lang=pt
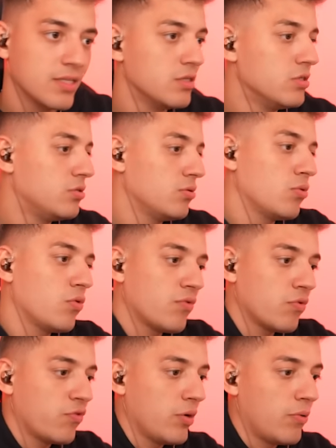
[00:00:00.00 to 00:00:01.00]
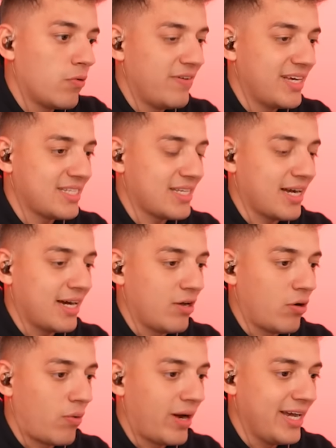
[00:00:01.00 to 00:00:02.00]
De novo não foi bom. Ver essa sacada
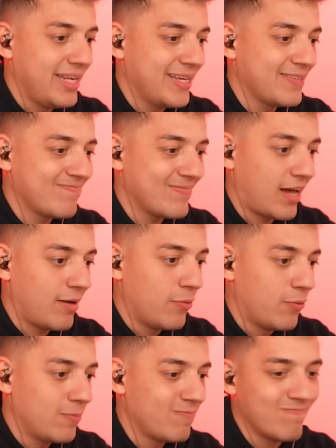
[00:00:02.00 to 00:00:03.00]
Emerald né, Rider, tava bom.